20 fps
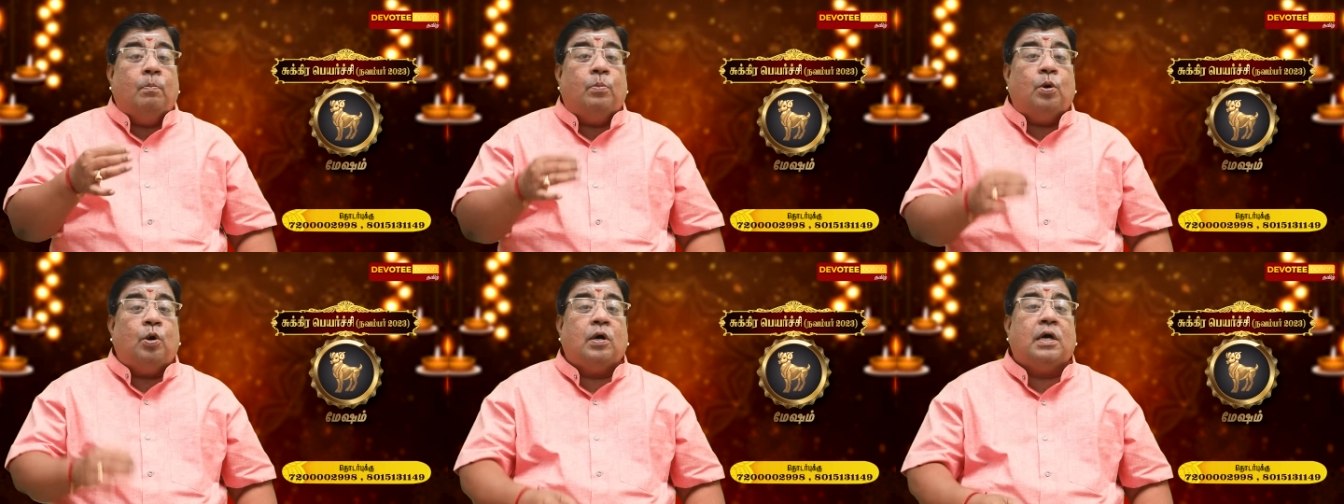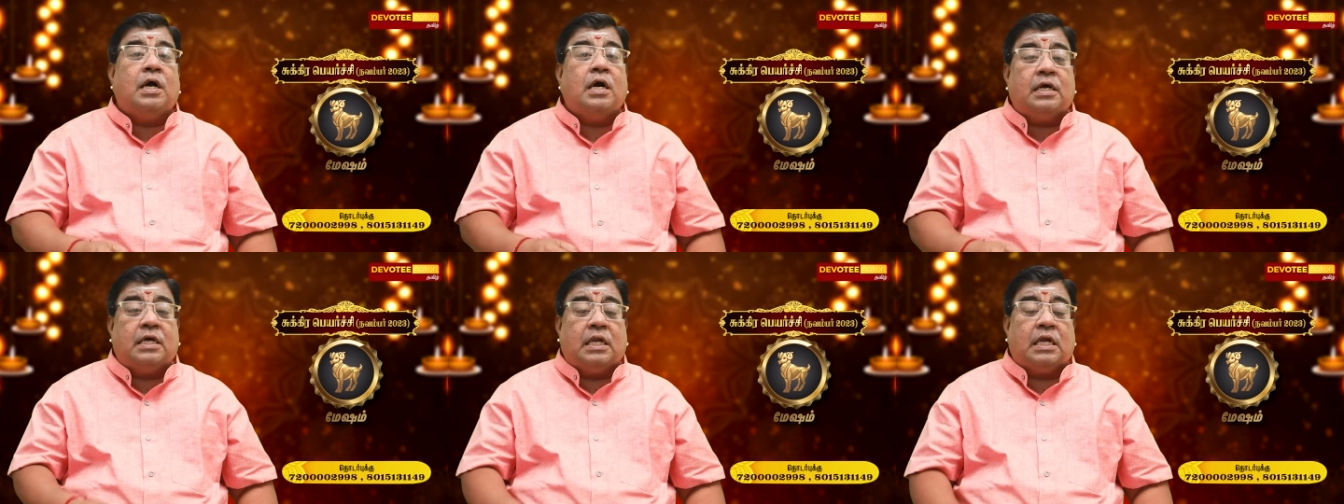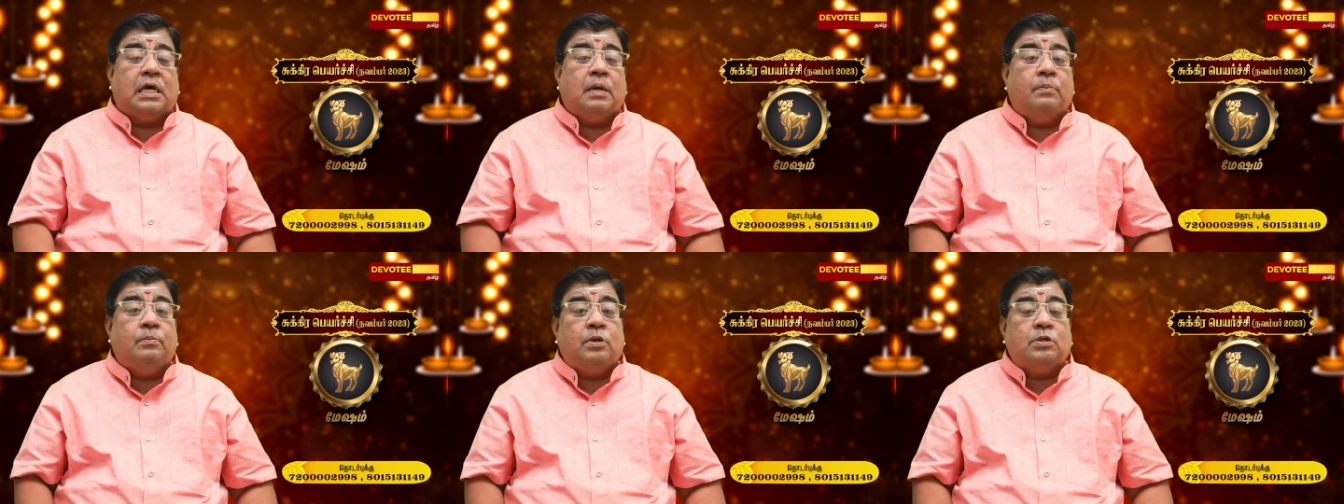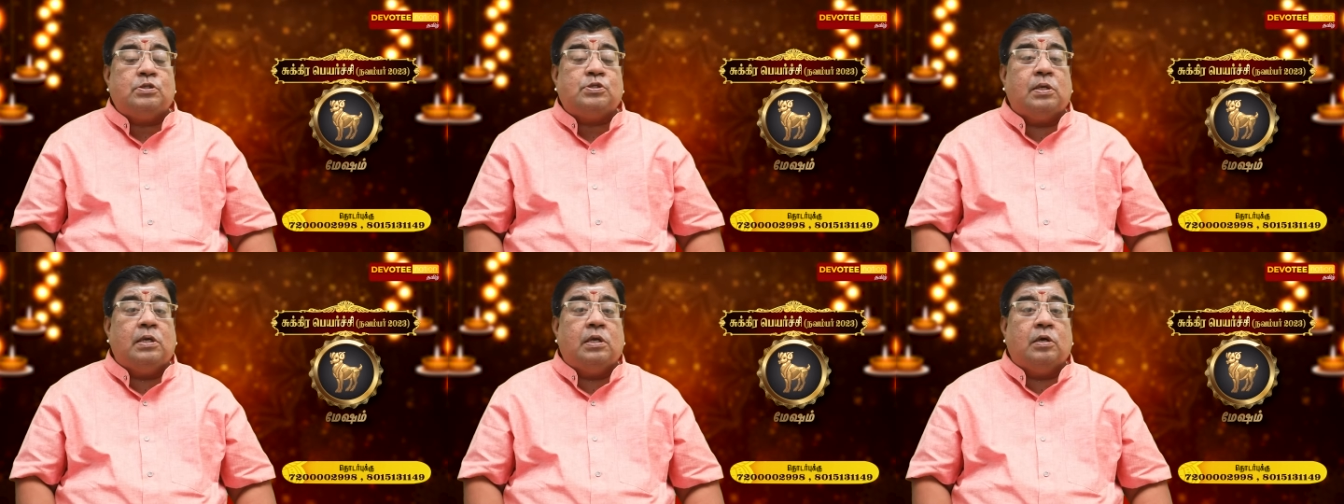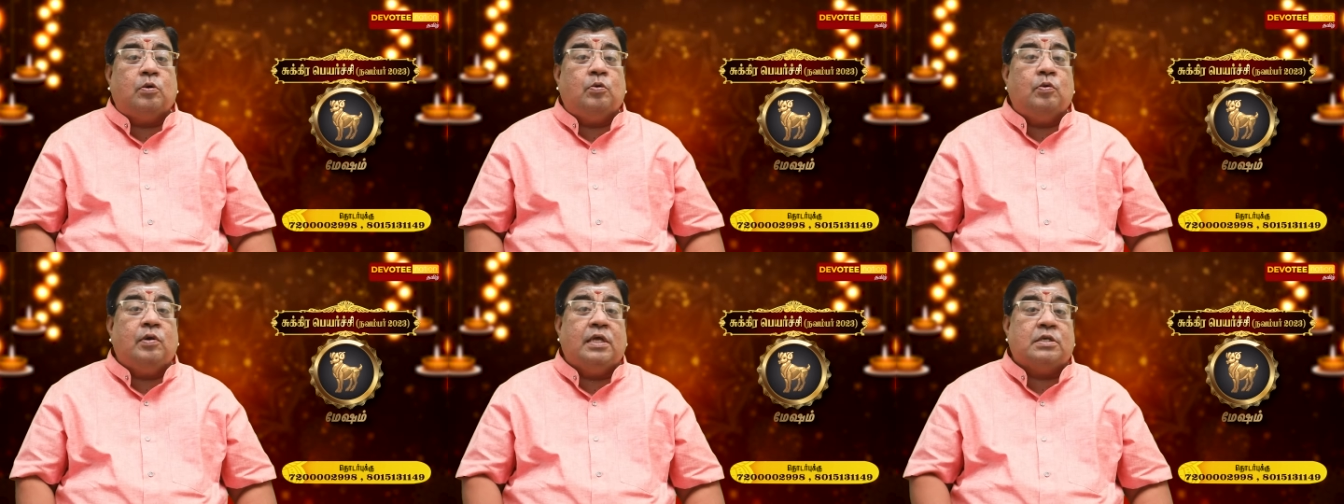போக கிரகம்னு
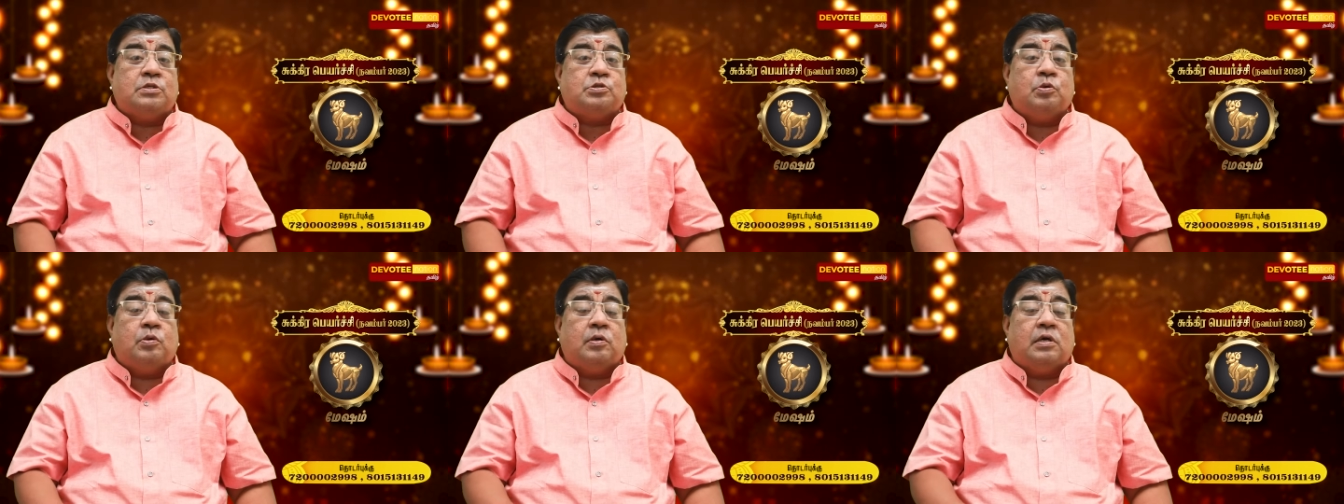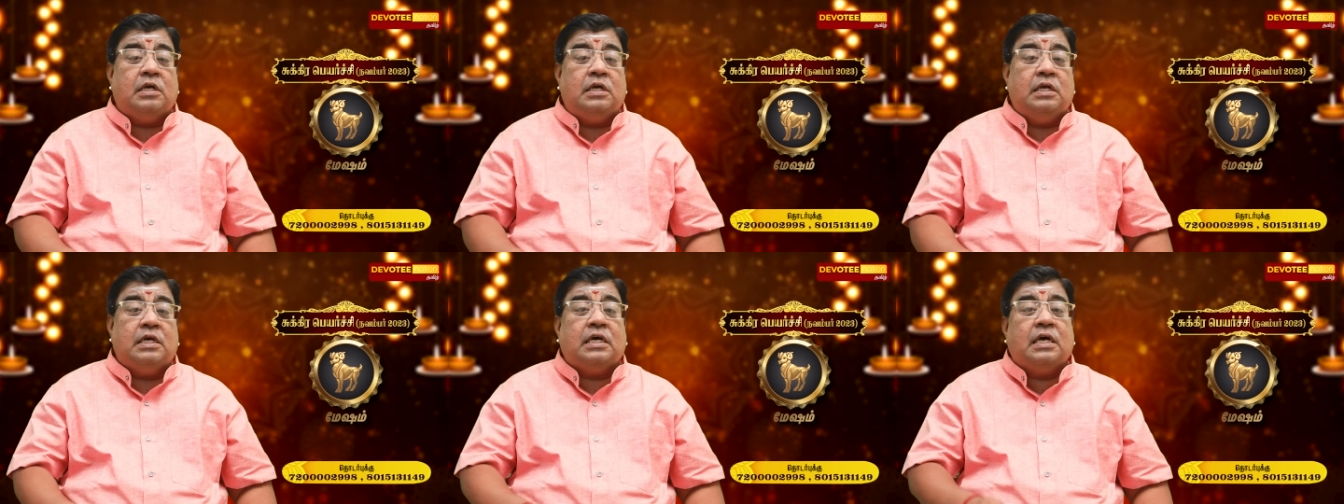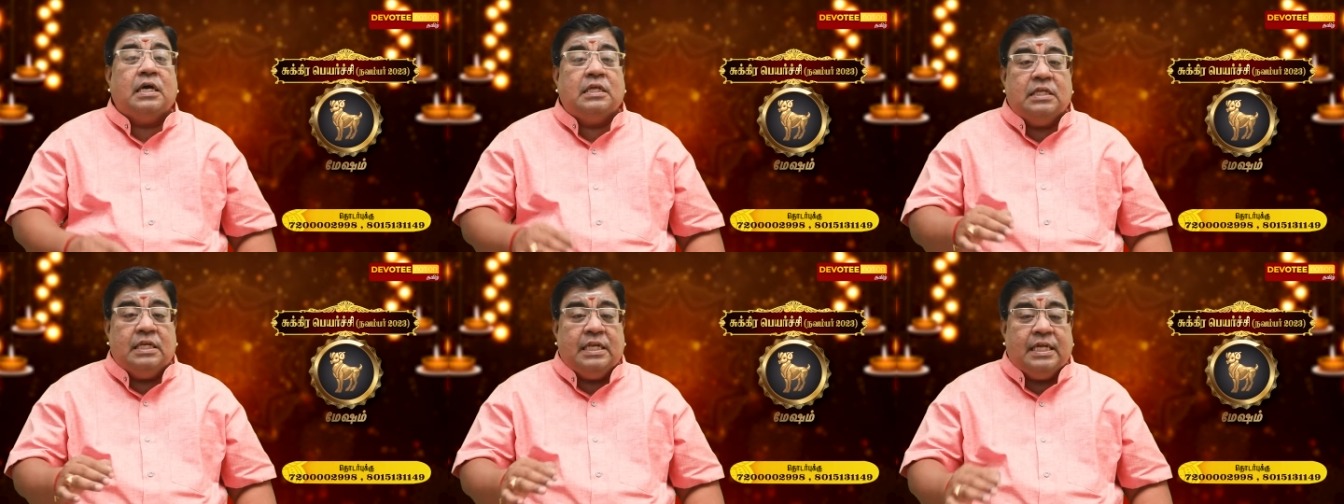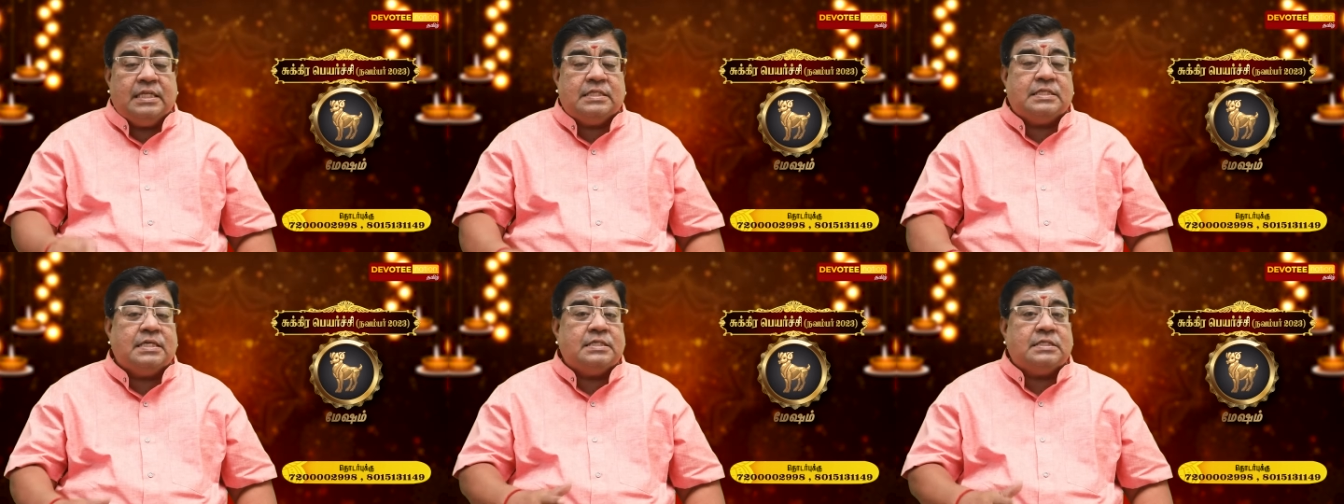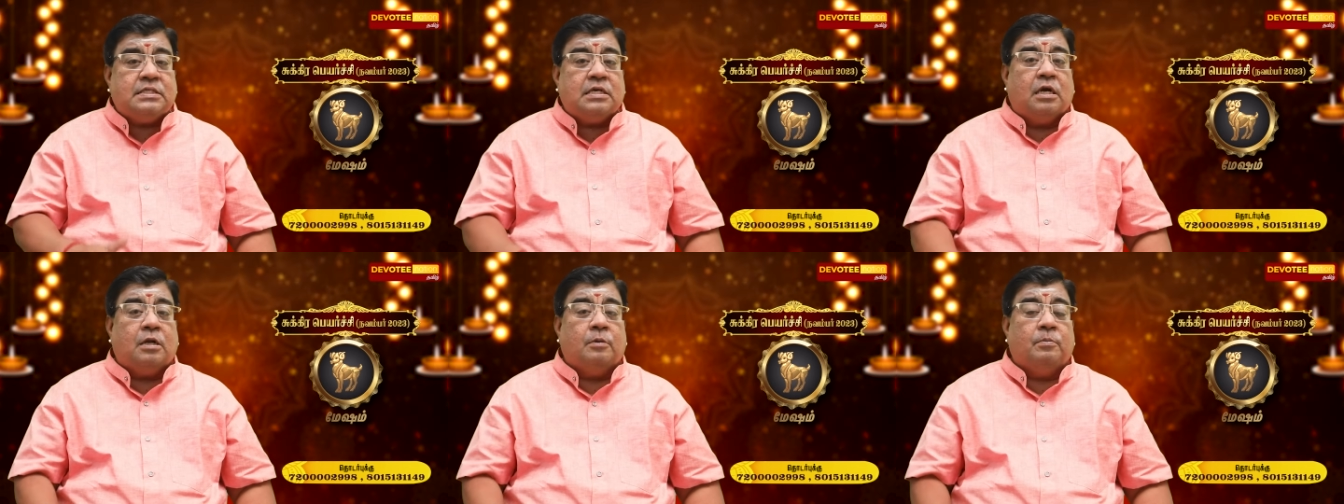சொல்லக்கூடிய சுக்கரனுக்கு அது
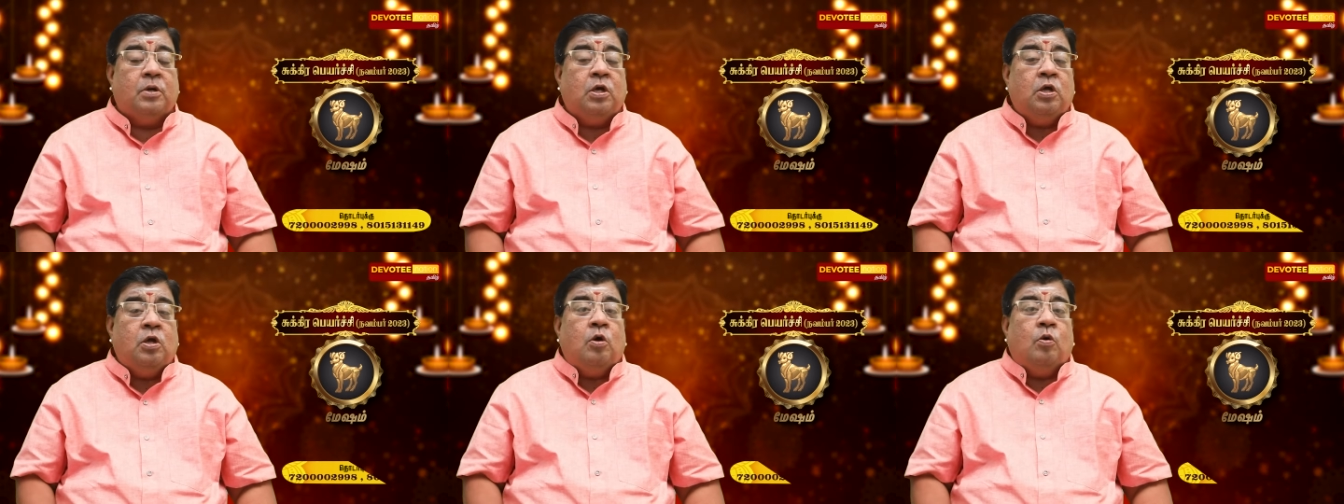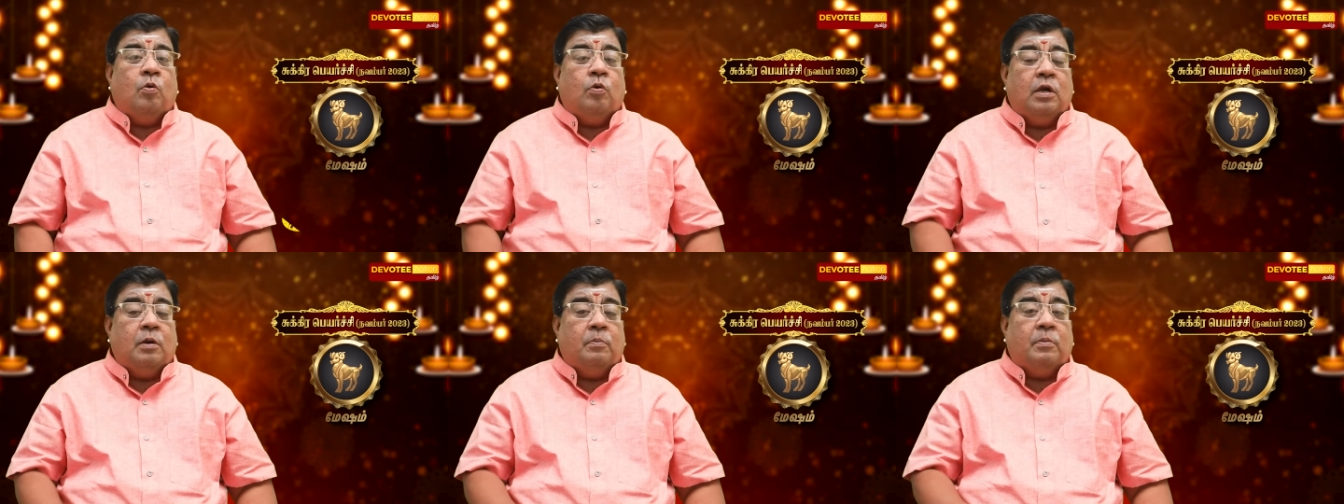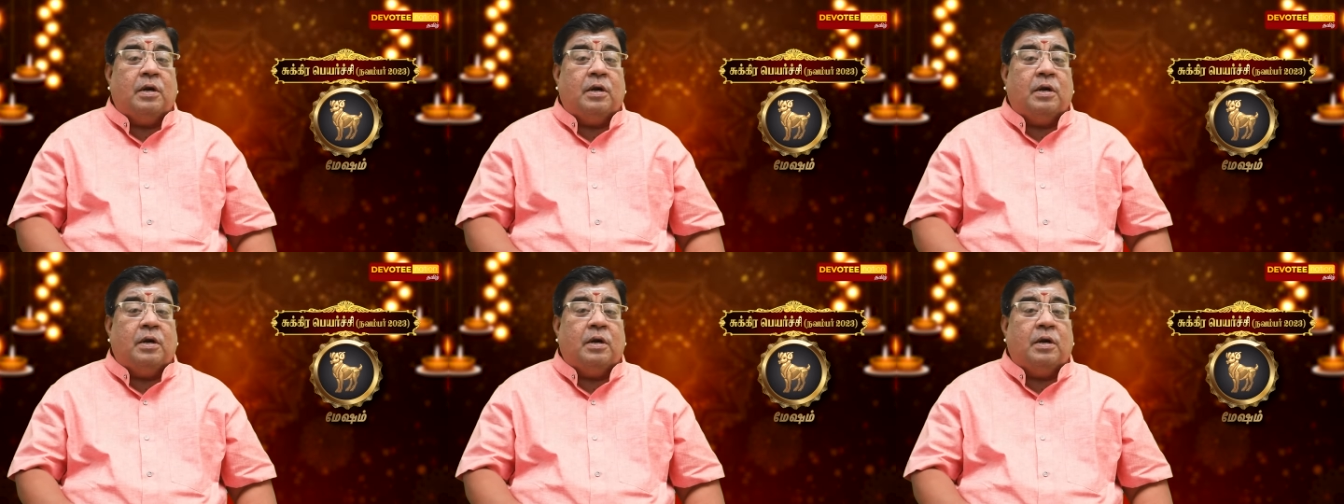நீச்சஸ்தானம் ஒரு